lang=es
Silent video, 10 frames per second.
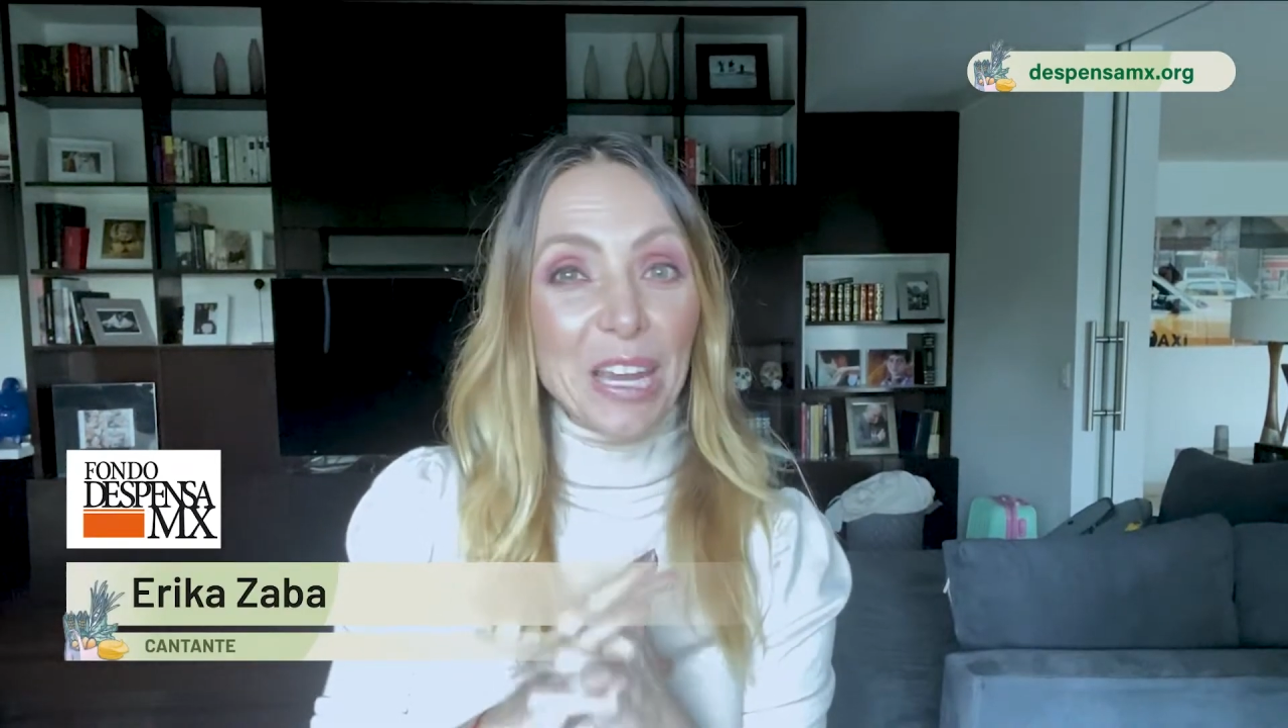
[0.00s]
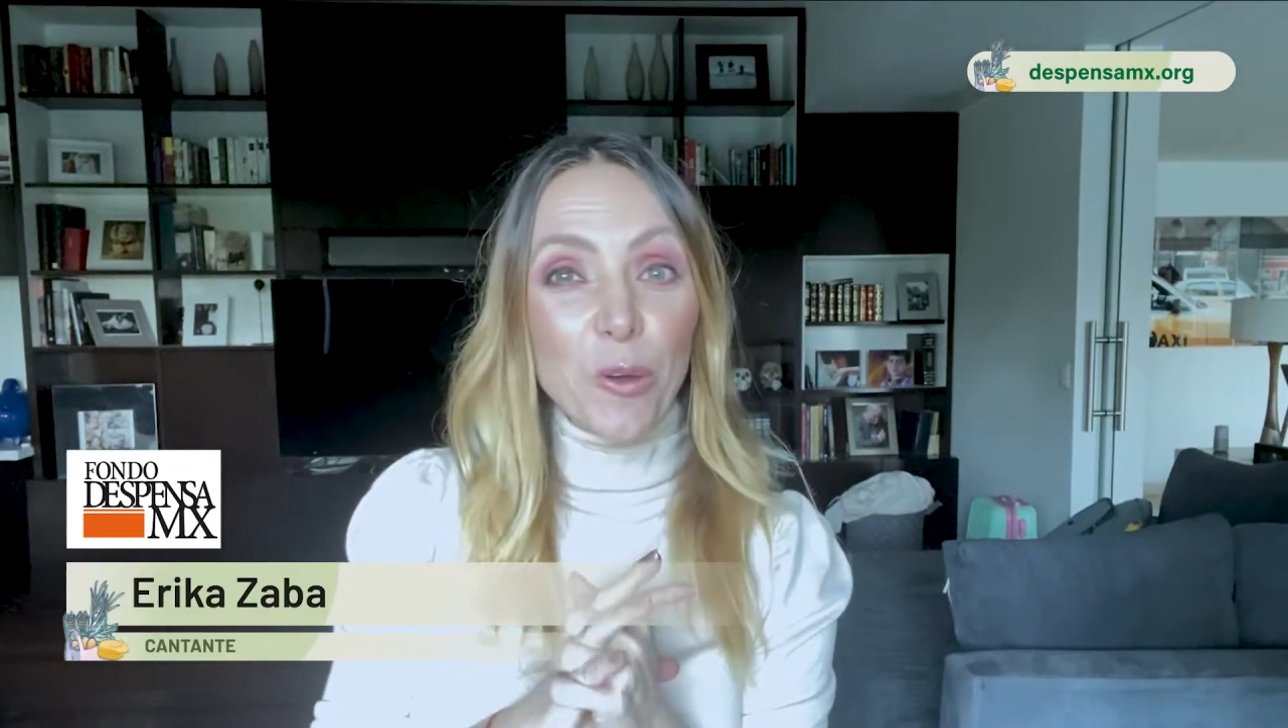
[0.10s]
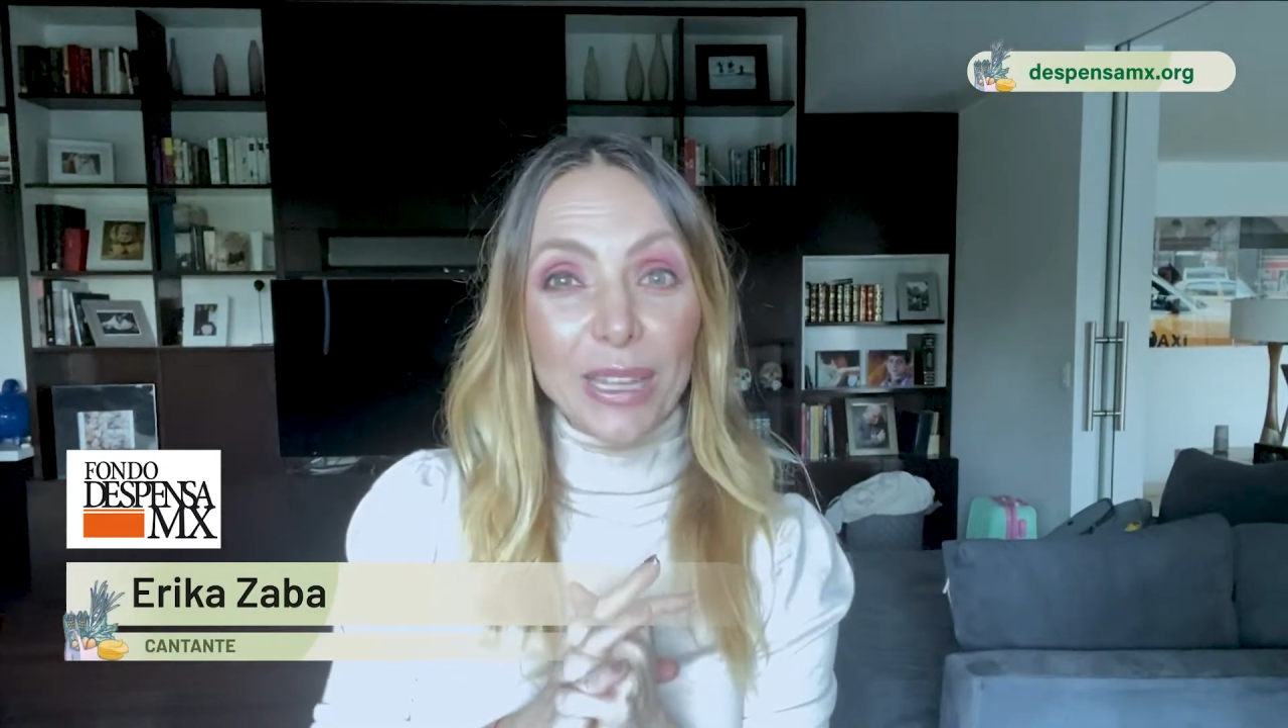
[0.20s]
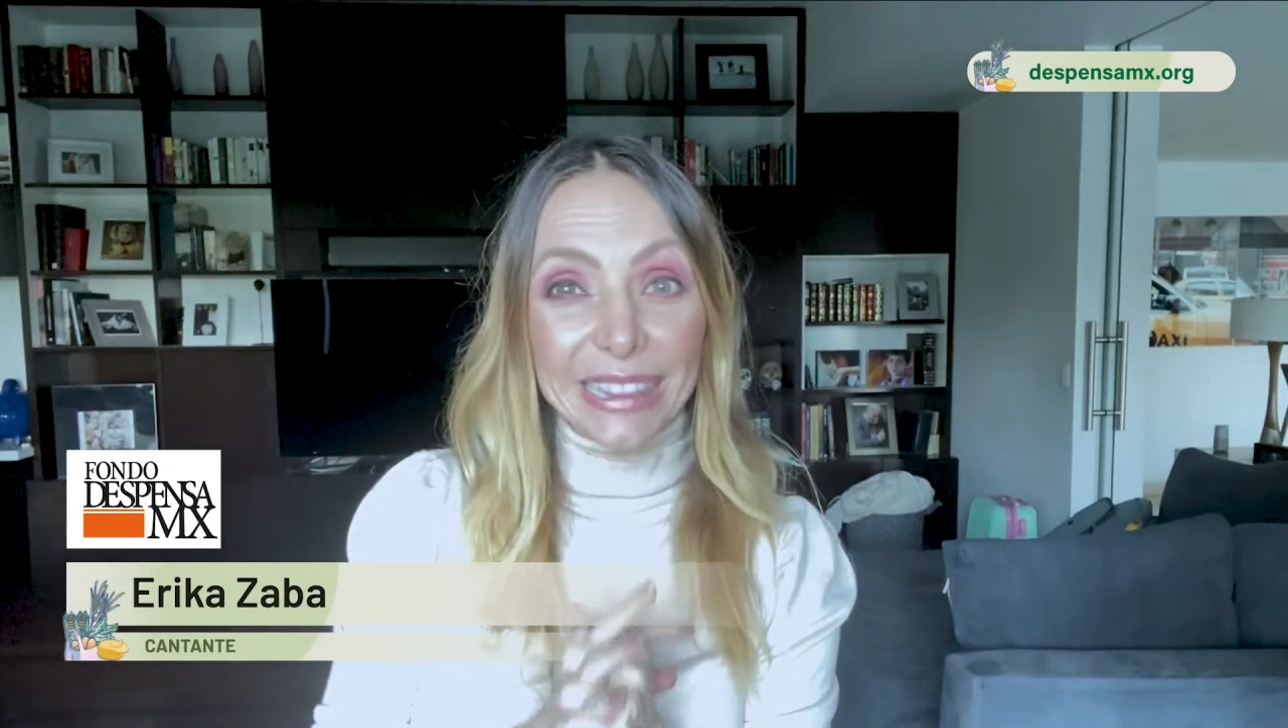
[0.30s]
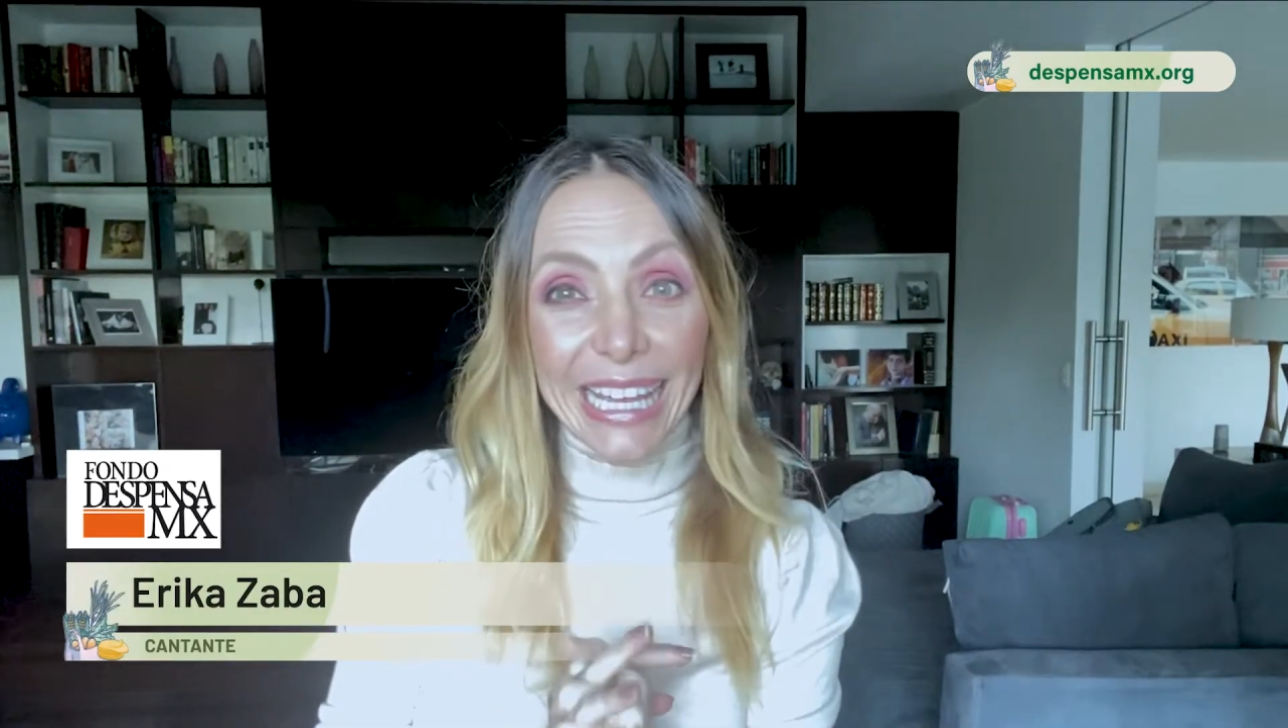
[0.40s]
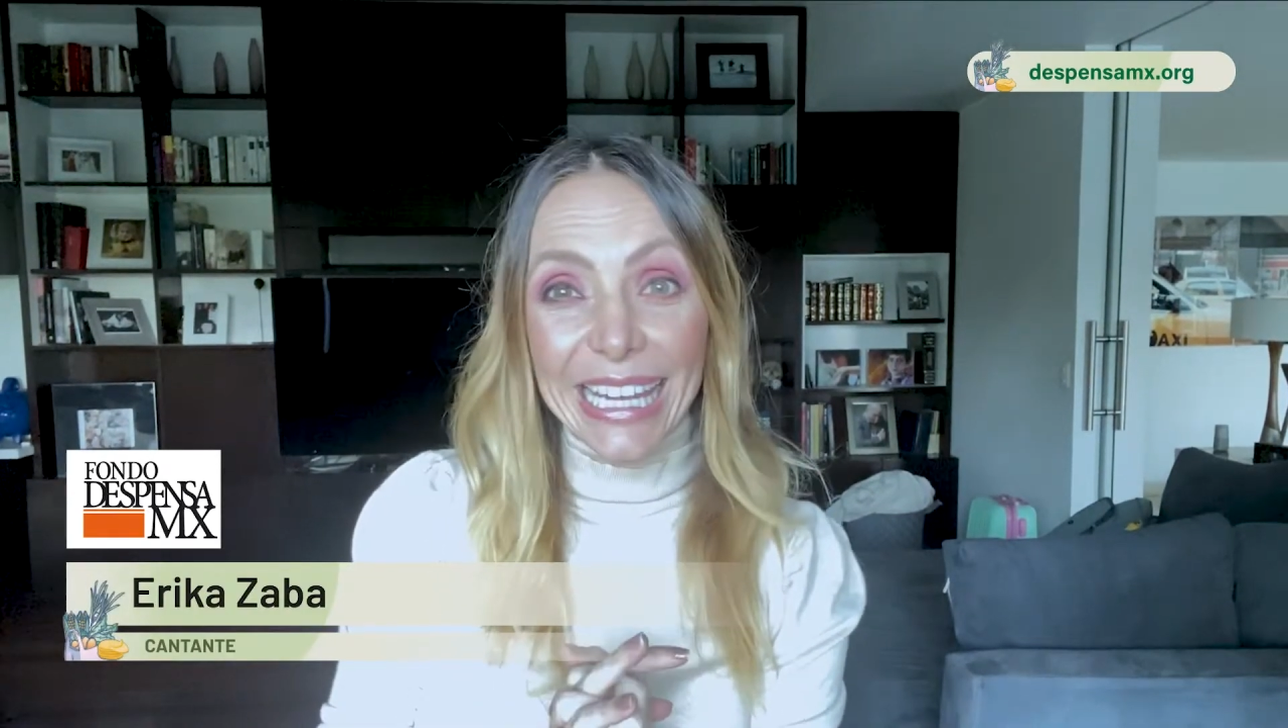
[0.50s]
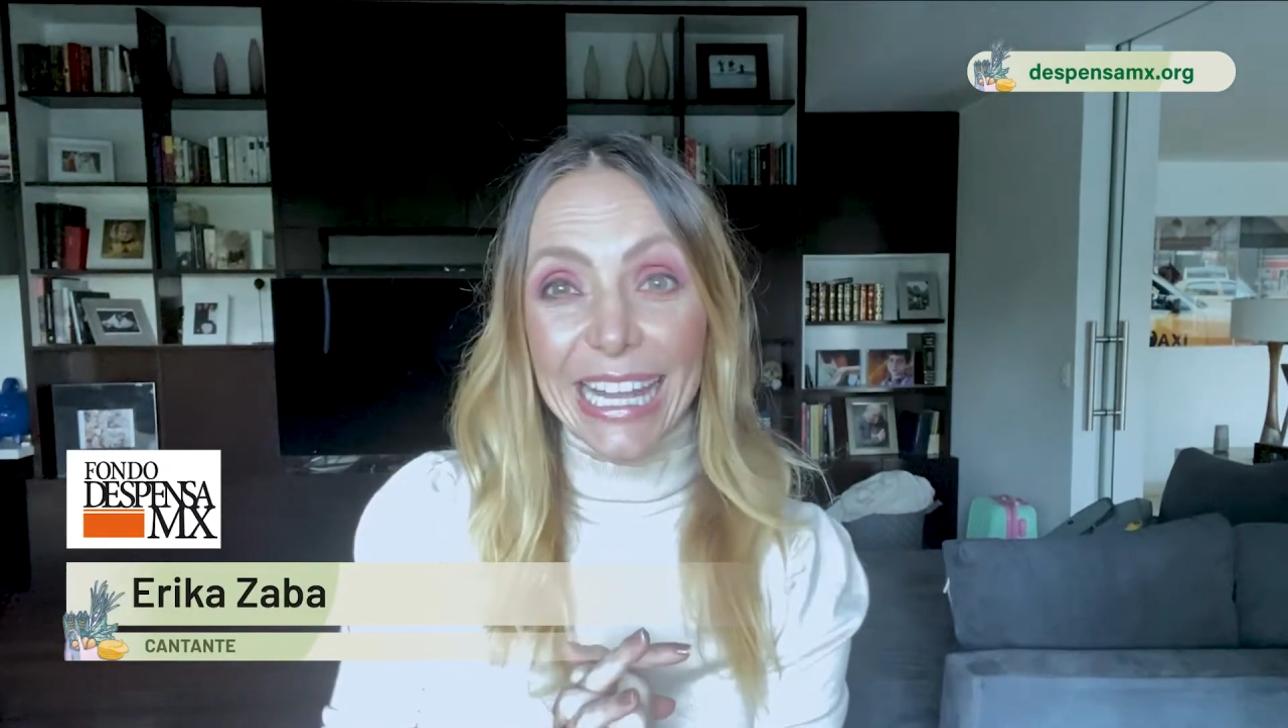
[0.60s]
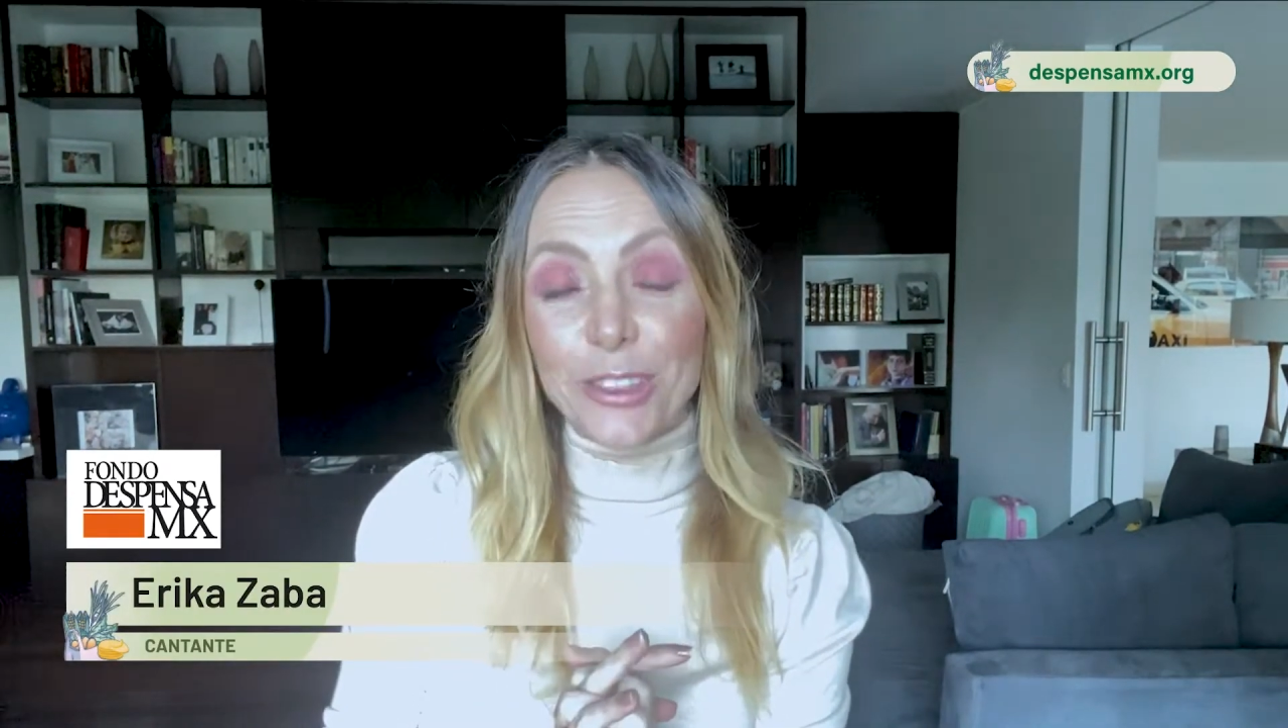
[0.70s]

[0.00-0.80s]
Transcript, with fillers: dirijo a ti